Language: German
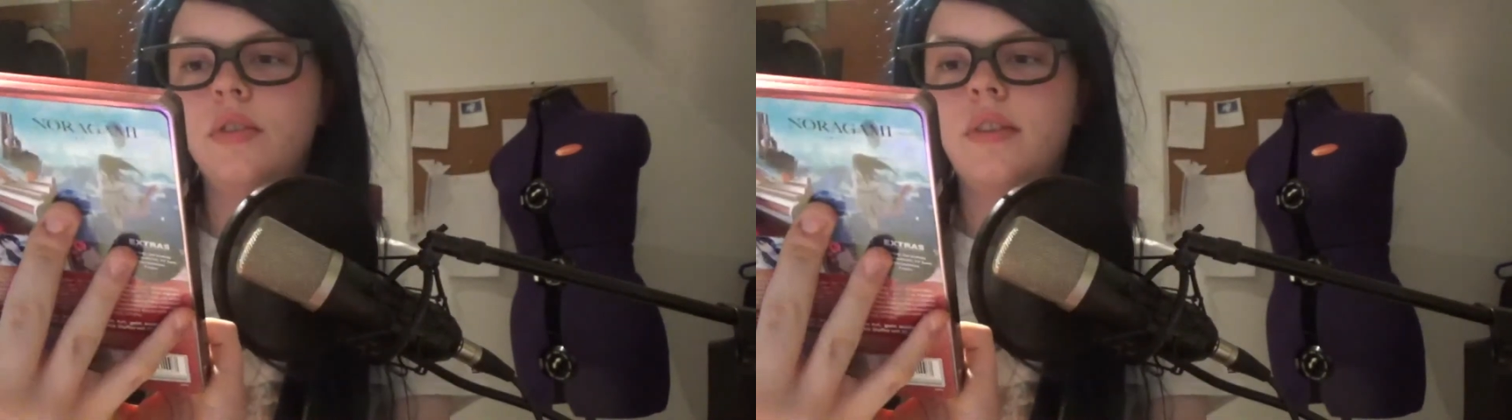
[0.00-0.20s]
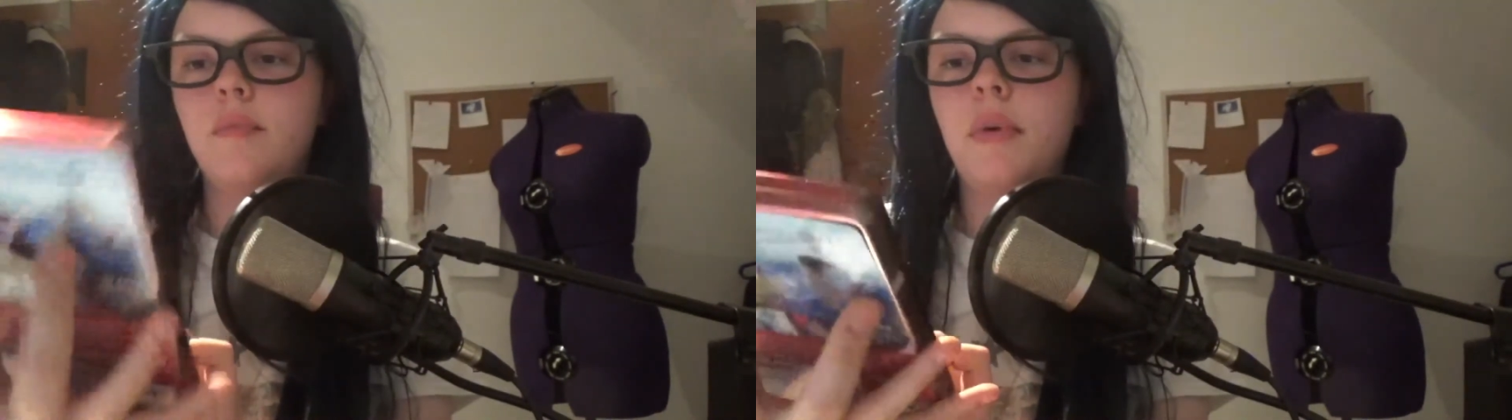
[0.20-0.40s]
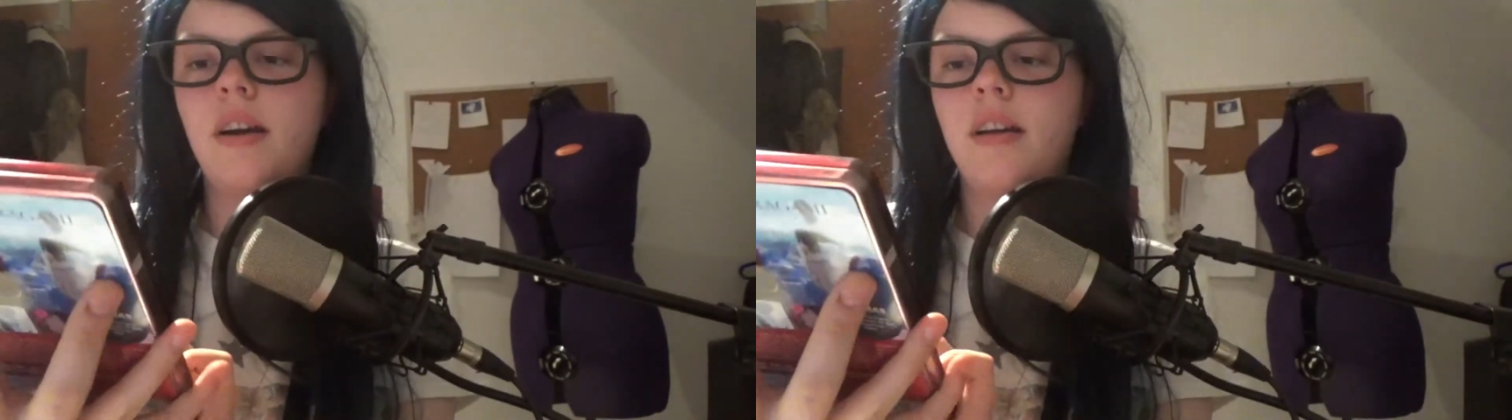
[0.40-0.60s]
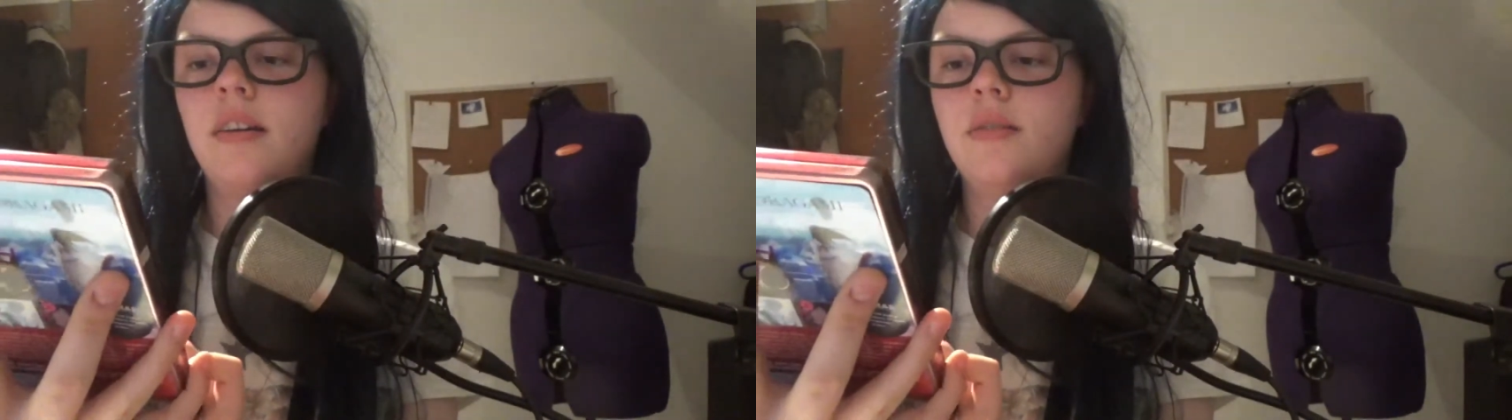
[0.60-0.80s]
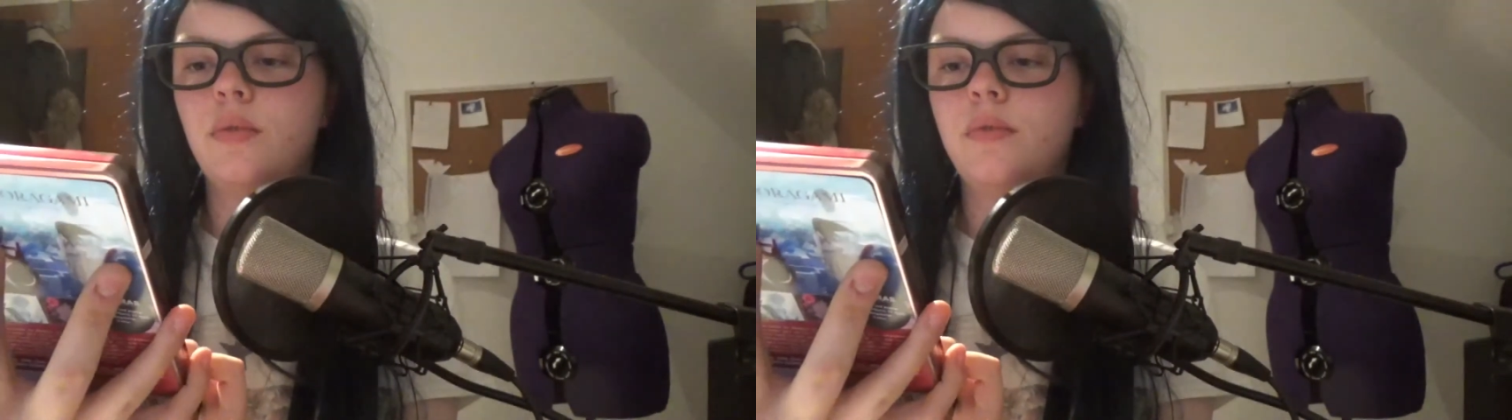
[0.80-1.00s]
Ich sag mal
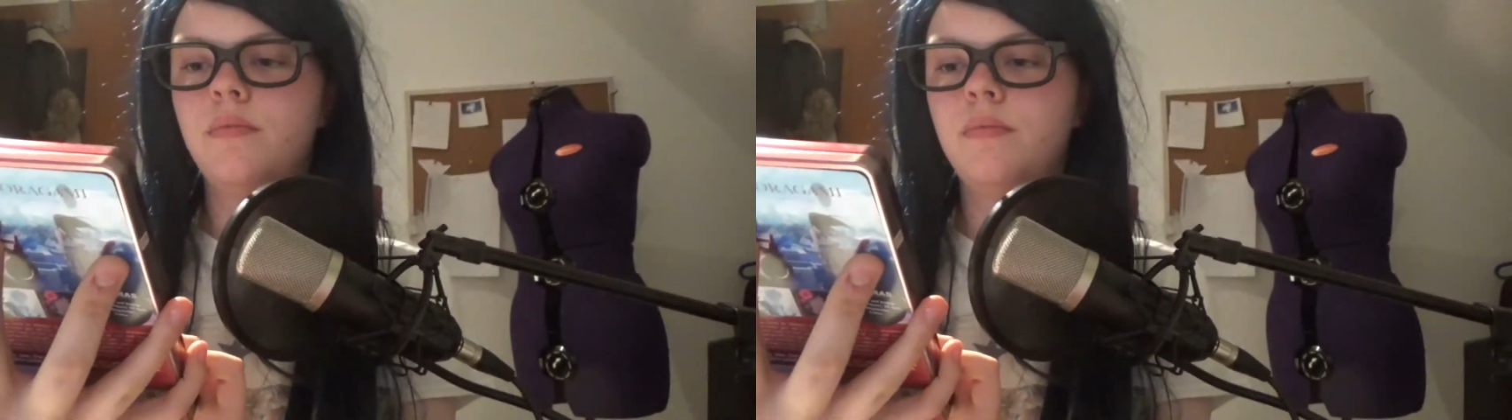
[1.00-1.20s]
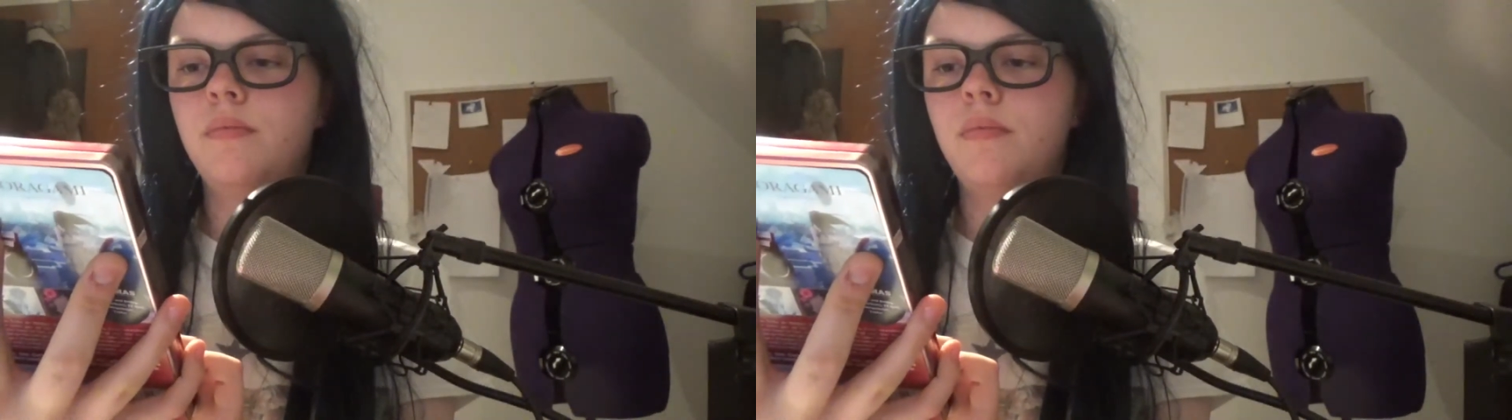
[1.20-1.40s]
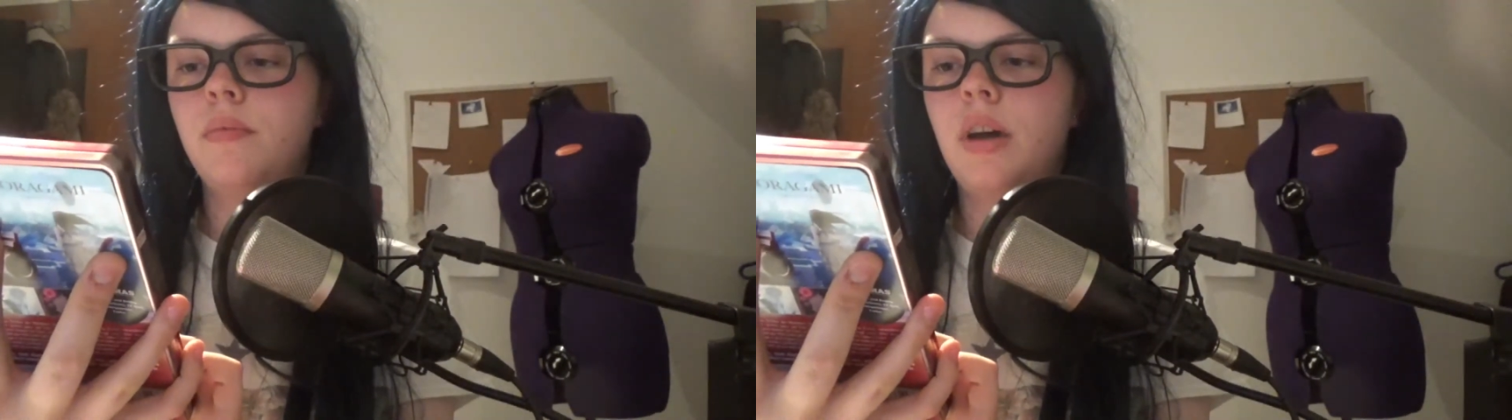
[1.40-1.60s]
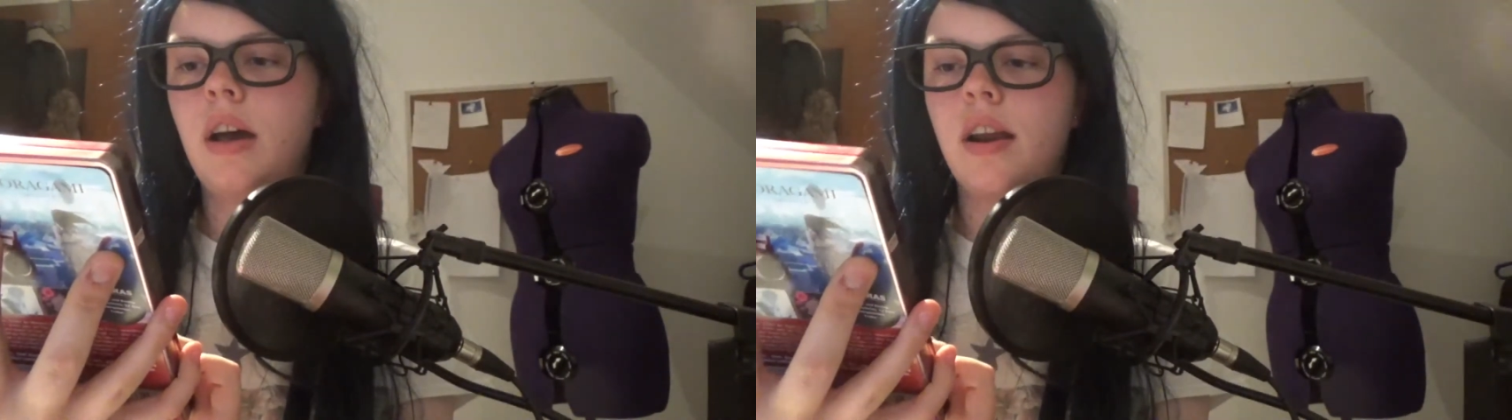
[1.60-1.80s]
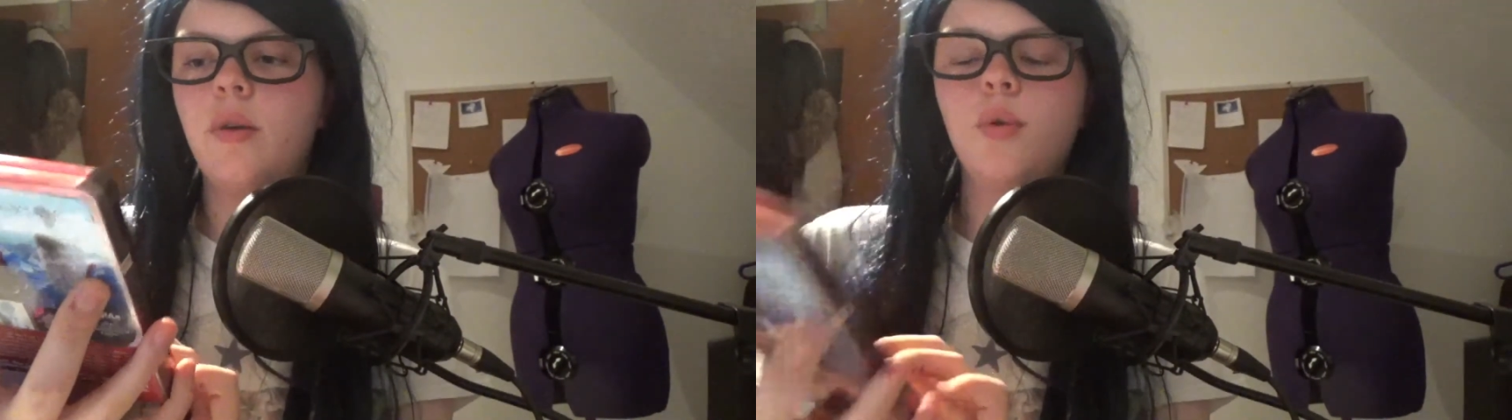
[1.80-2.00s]
Aragato.
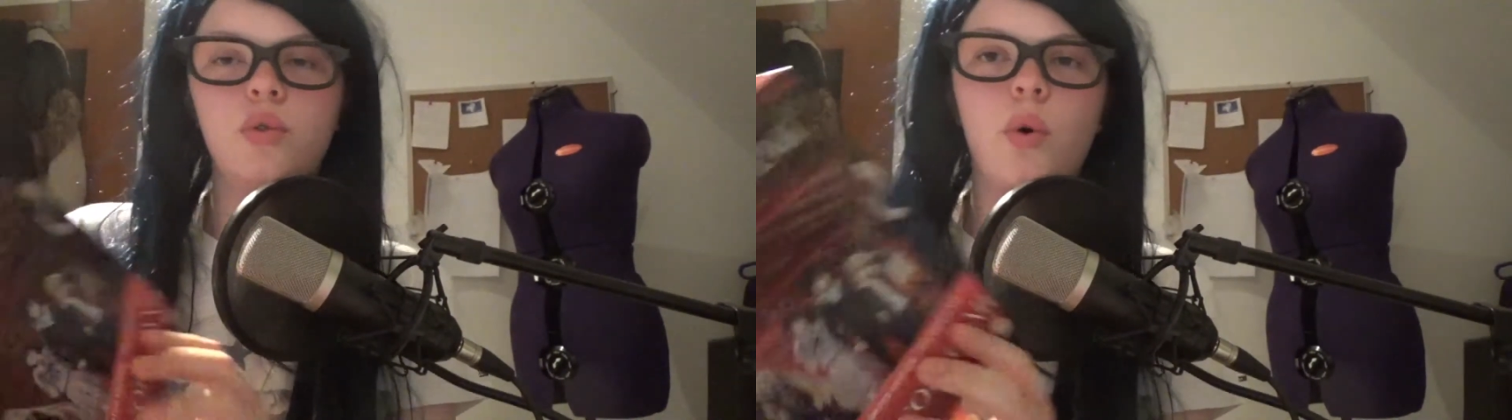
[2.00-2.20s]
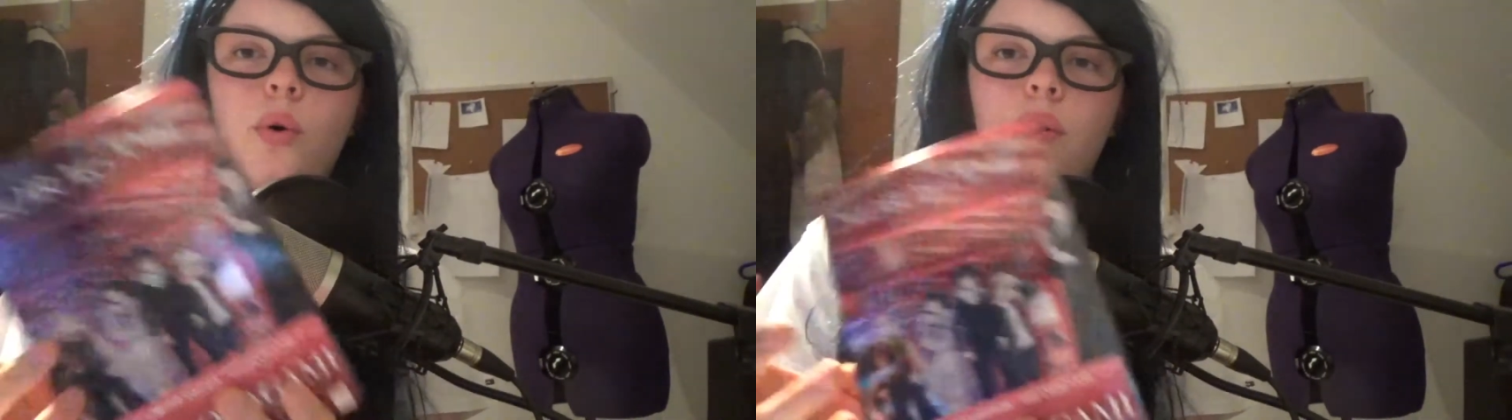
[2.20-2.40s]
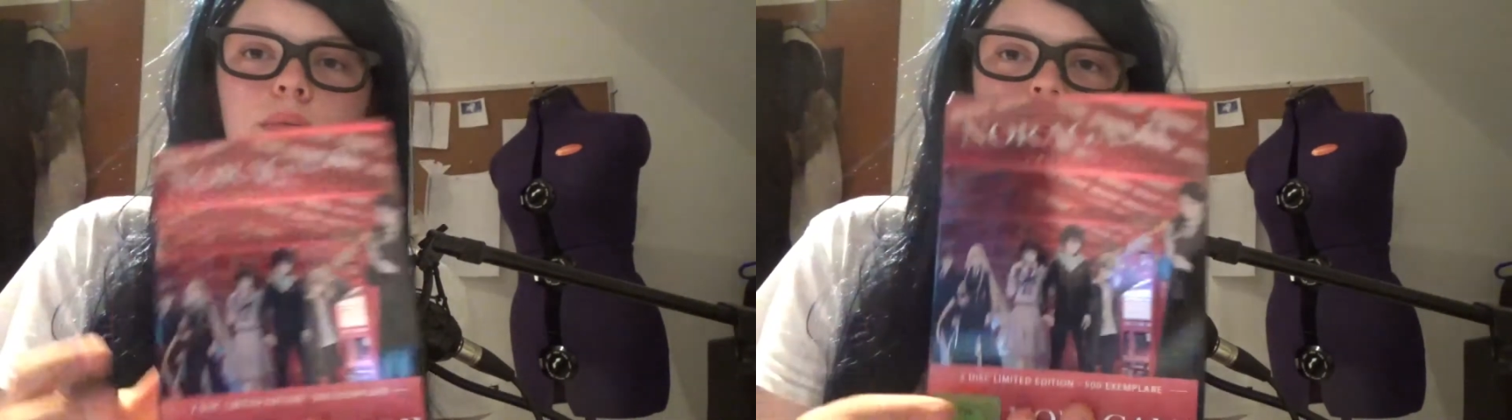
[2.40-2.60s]
Aragoto.